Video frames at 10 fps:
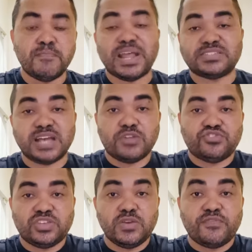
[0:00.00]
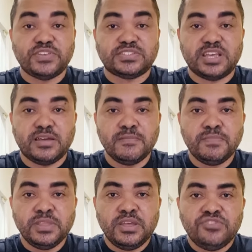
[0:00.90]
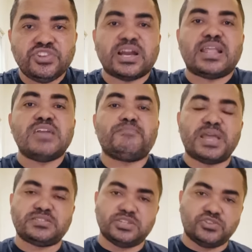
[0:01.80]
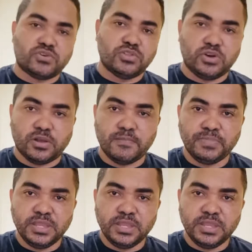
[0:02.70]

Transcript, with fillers: empresário Chiquinho FC de calar a imprensa de Codó?